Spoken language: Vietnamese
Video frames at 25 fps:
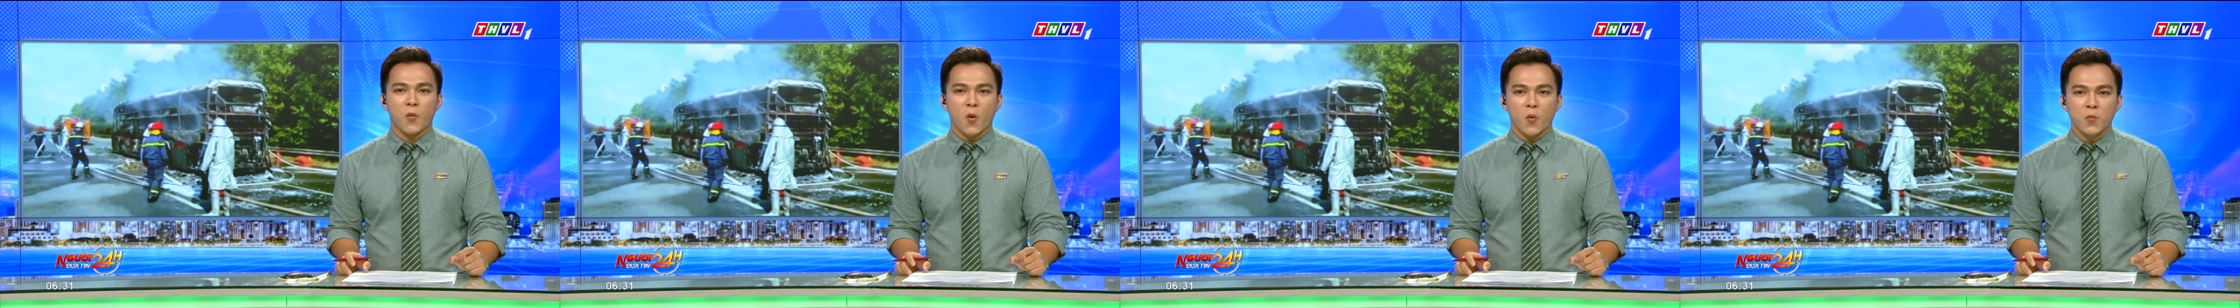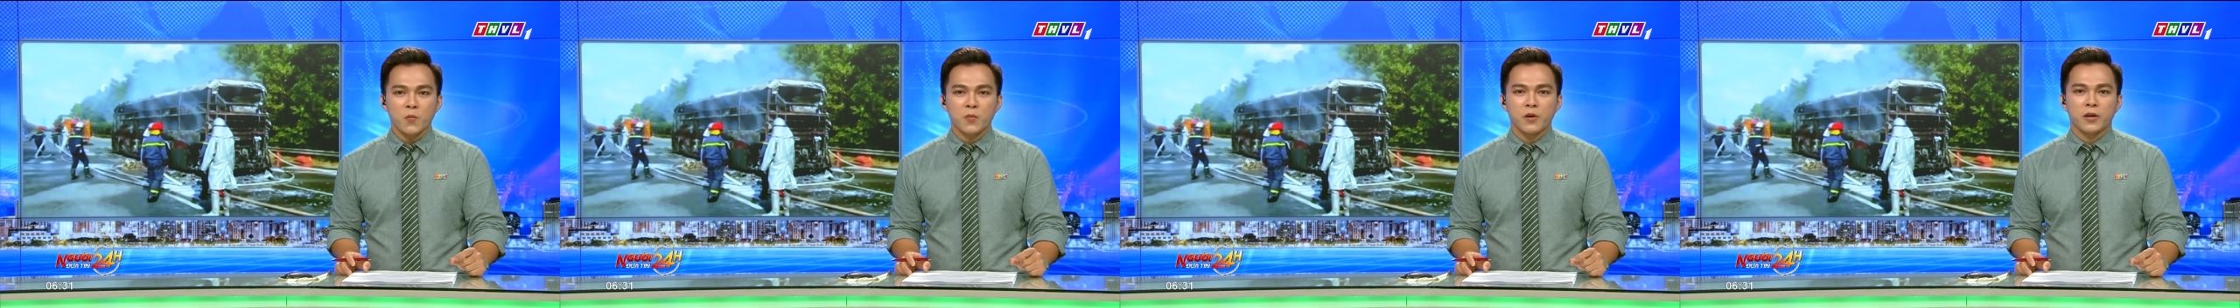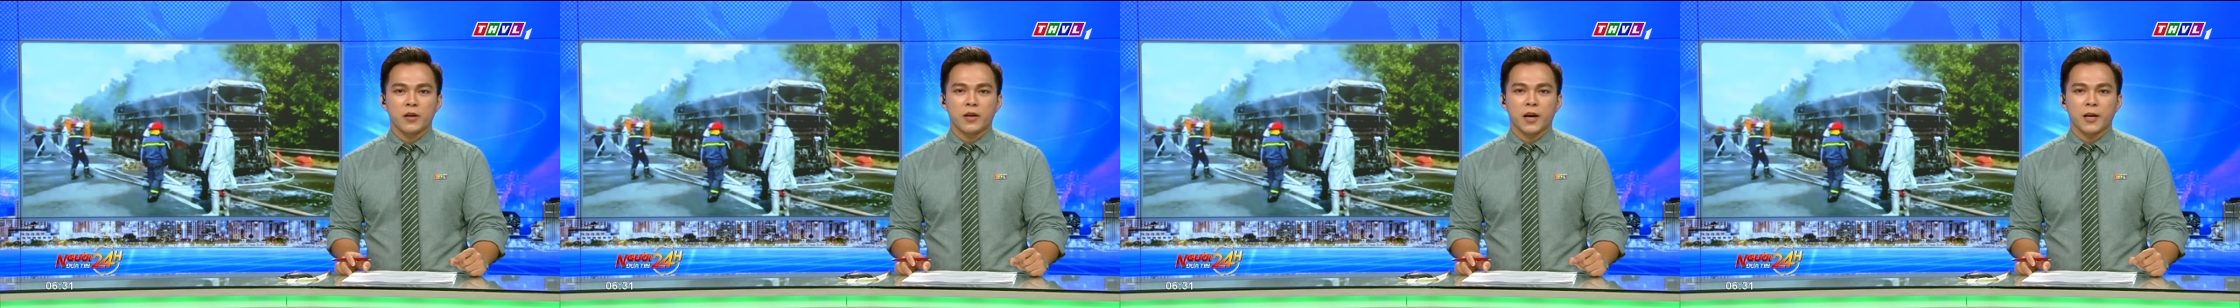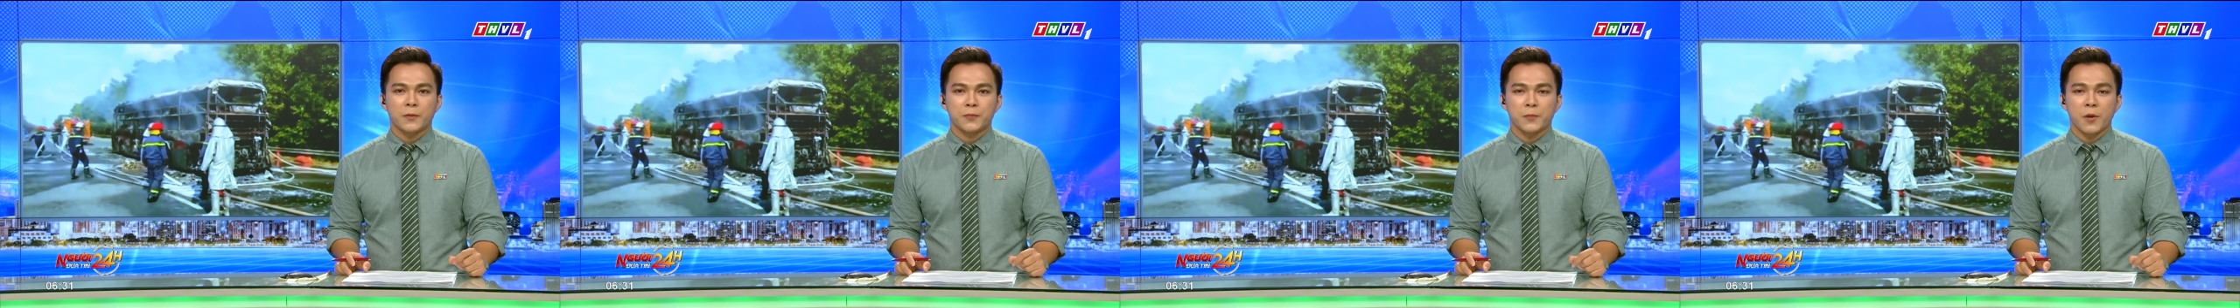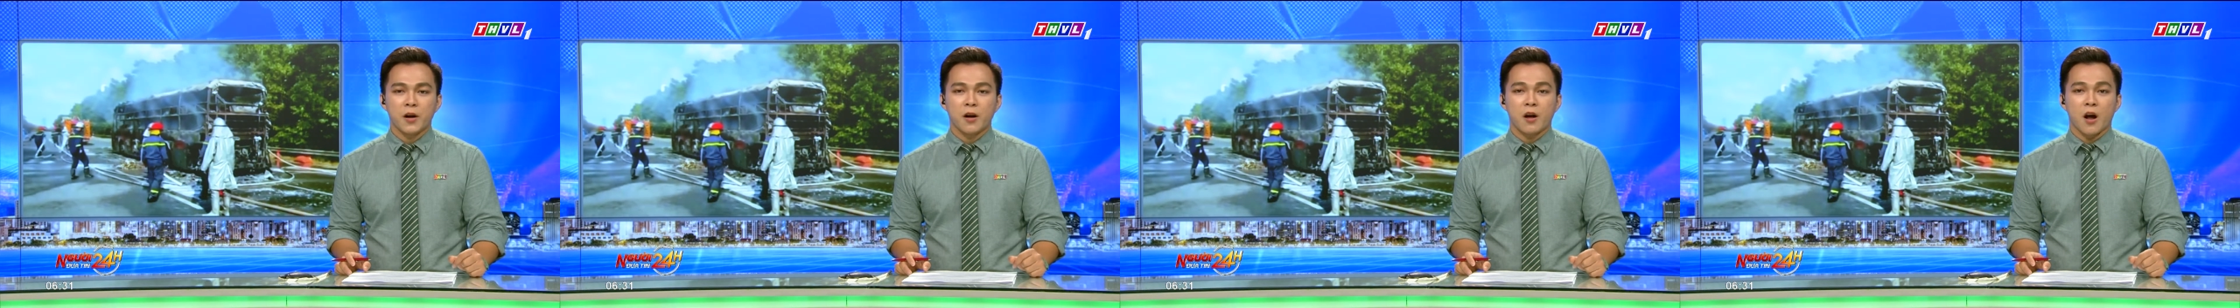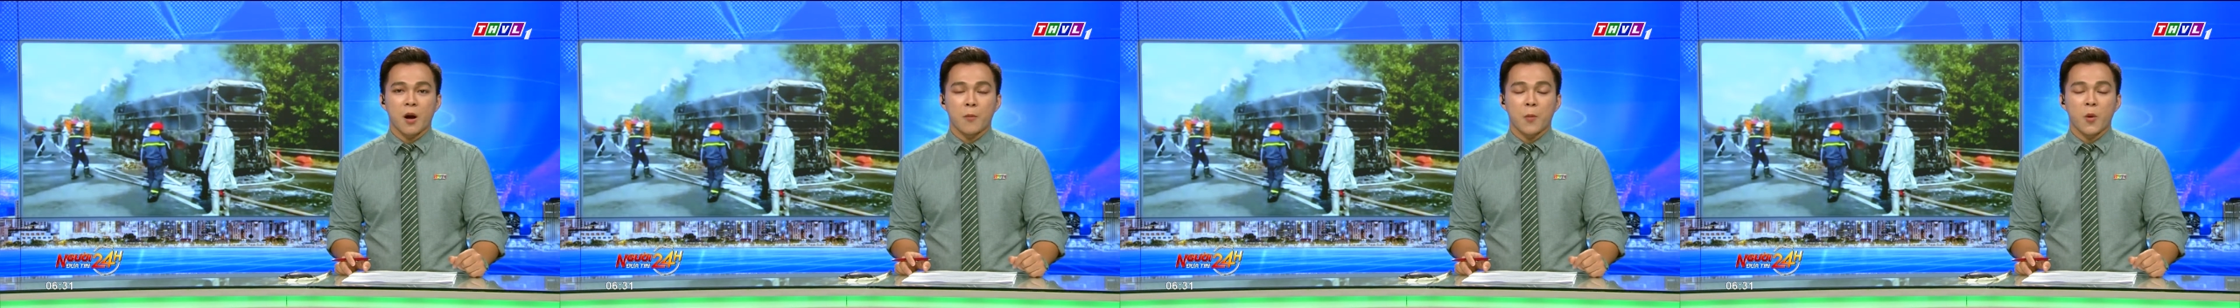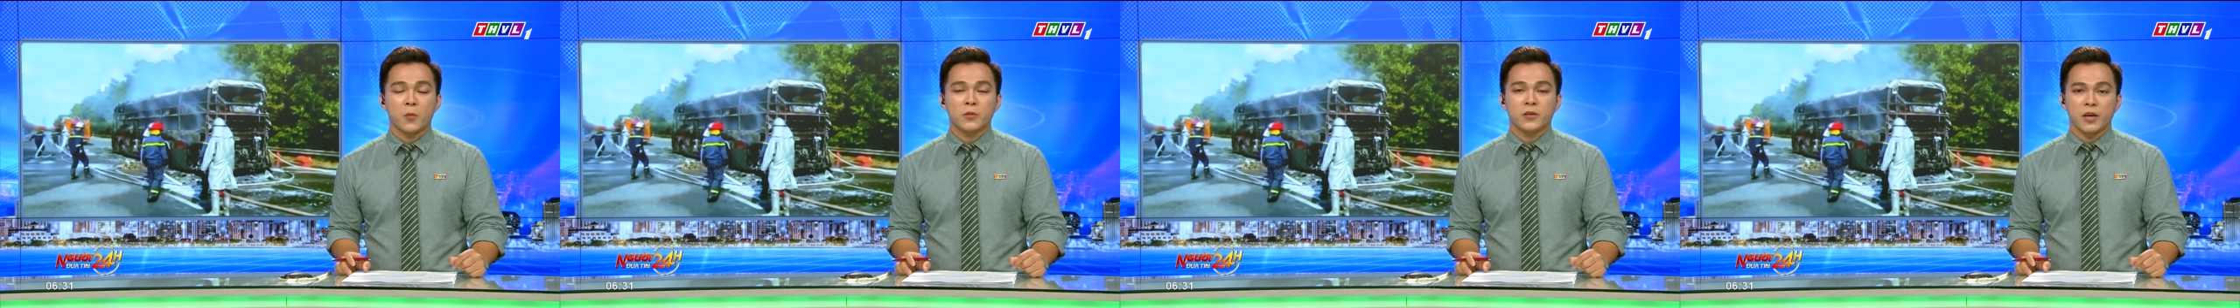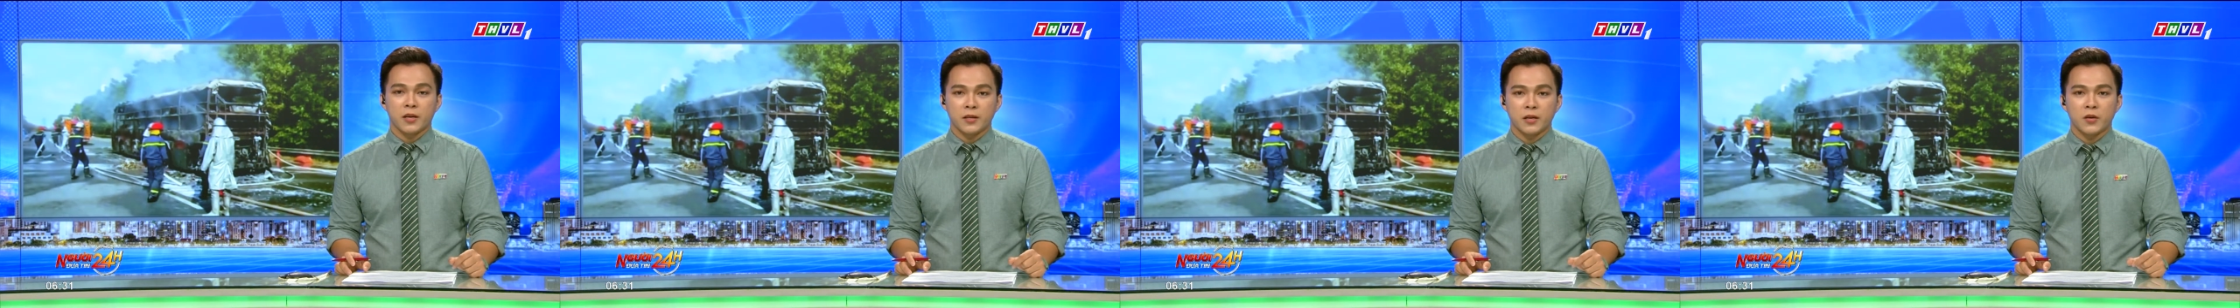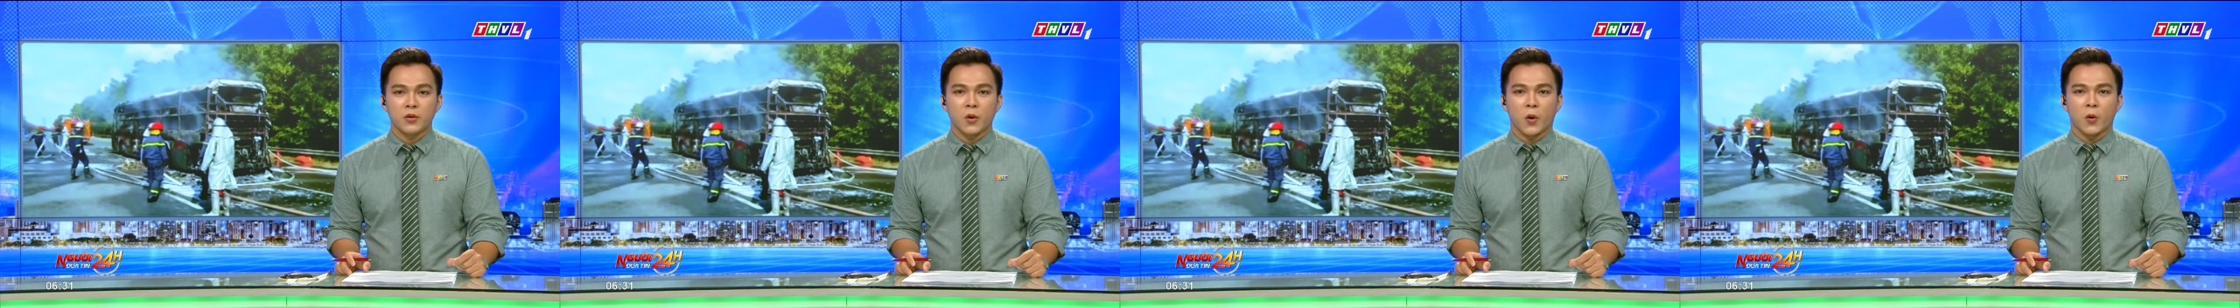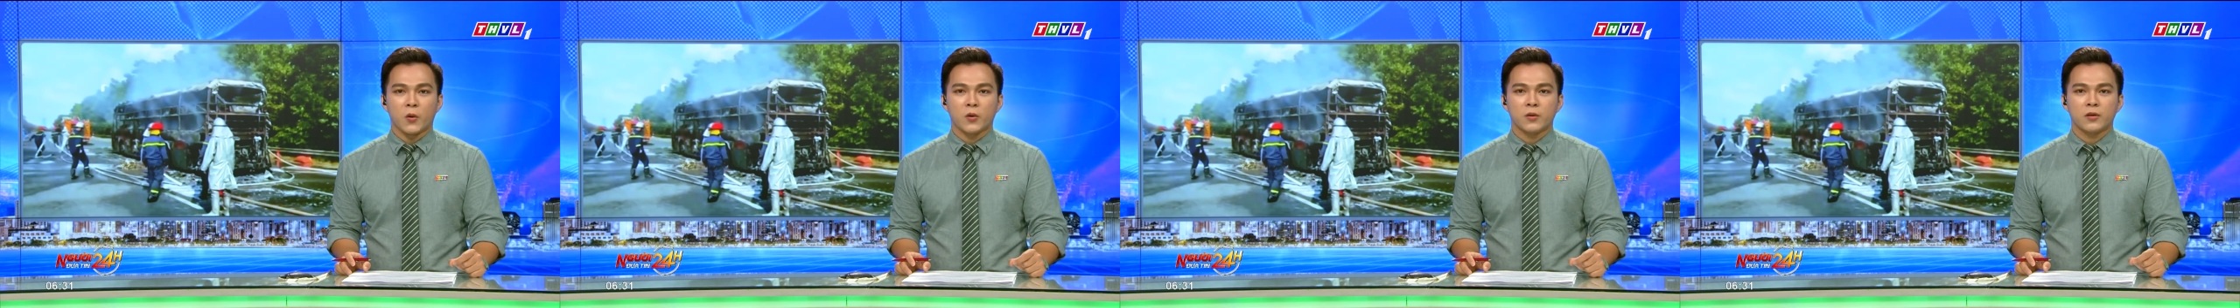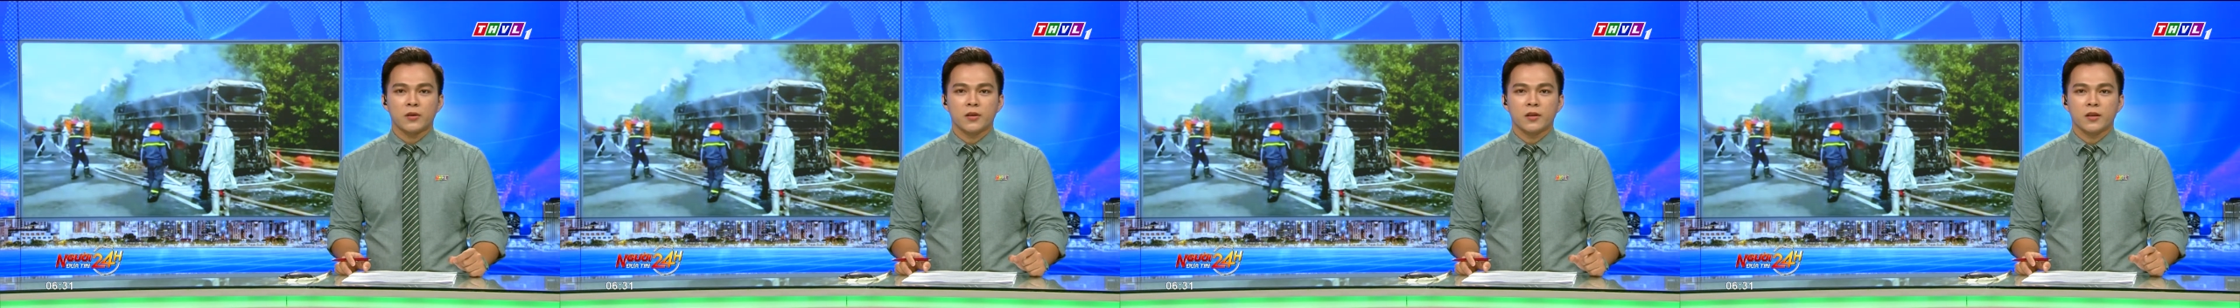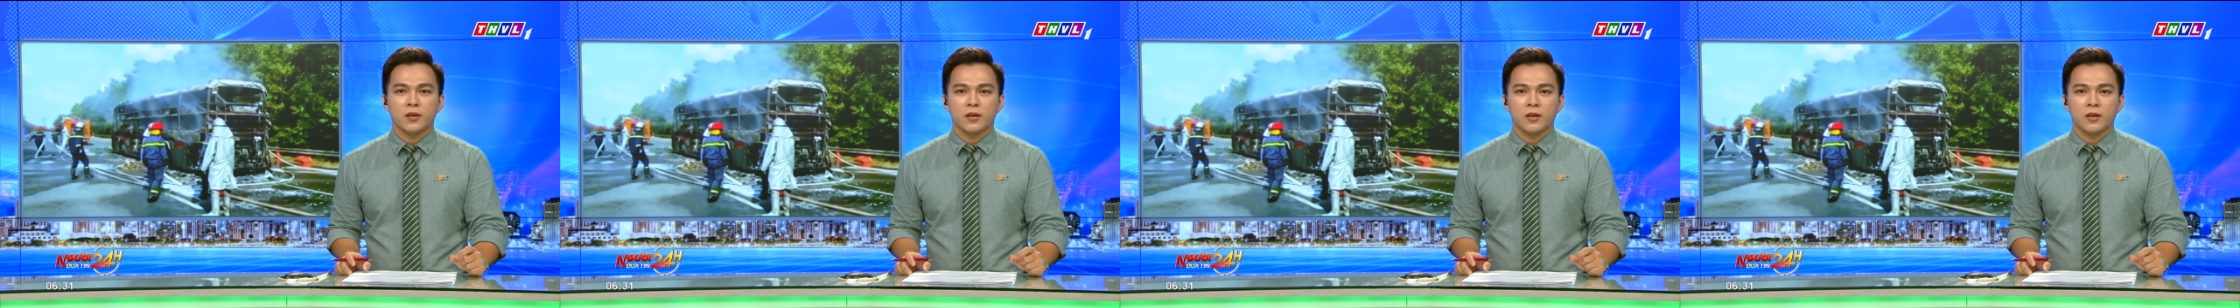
40 khách bất ngờ bốc cháy dữ dội.